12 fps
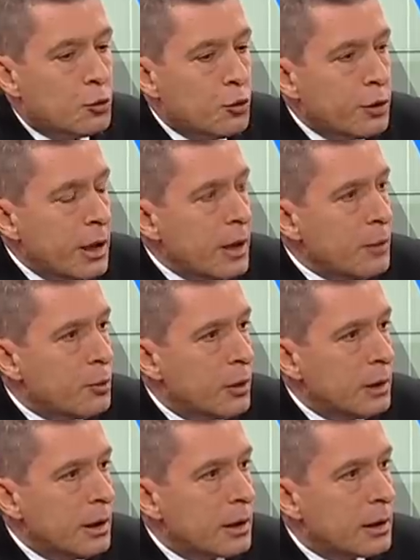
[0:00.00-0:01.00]
Türkiye'ye bu
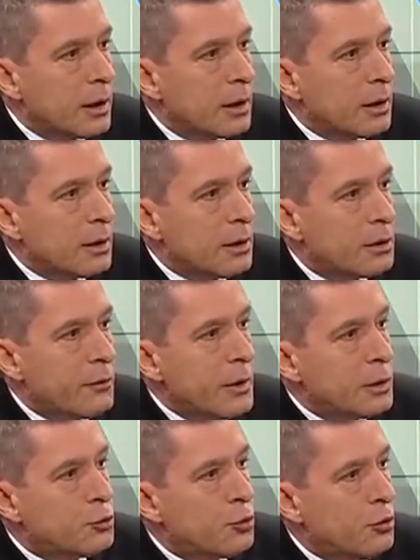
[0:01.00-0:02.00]
kadar e,
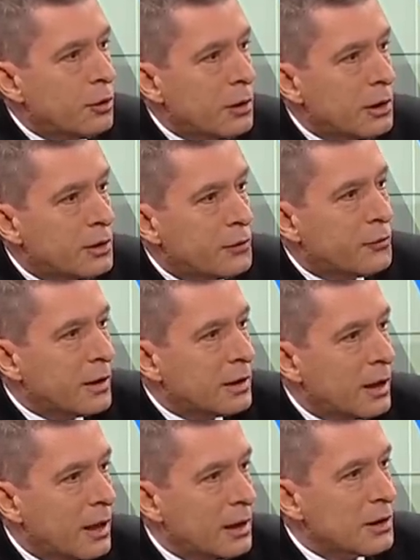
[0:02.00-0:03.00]
teveccüh,
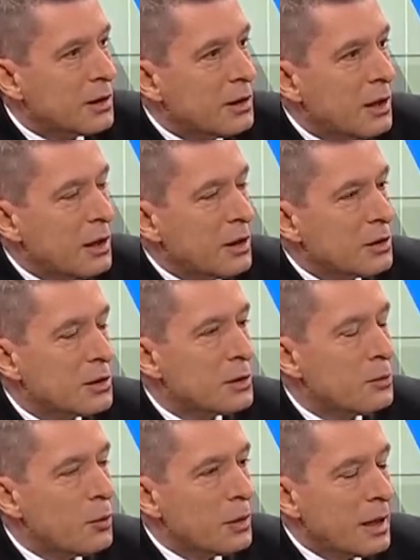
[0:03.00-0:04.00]
iltifat hani
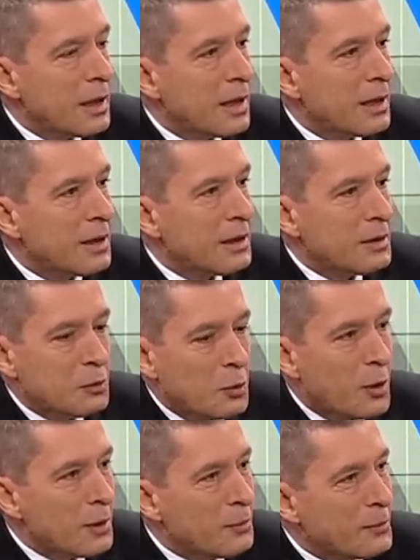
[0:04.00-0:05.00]
sizi böyle e,
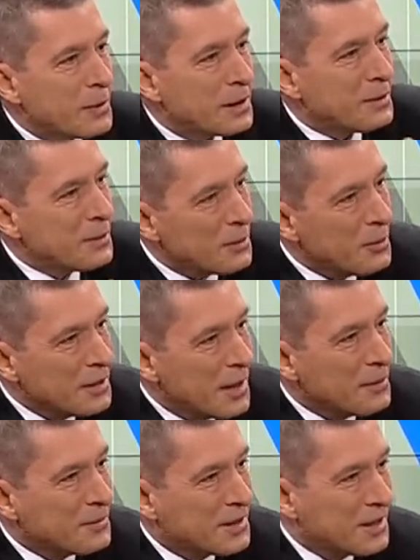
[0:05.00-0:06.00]
Noel Baba gibi
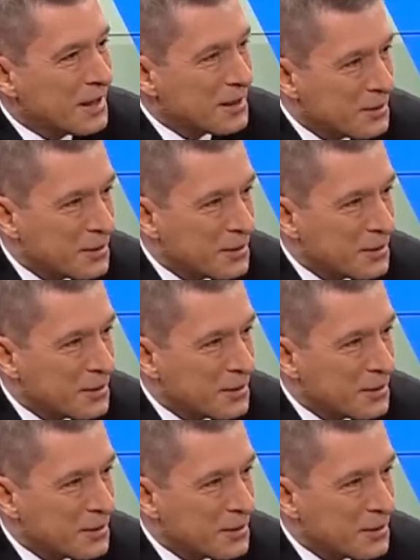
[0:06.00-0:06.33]
göndermişler. Evet.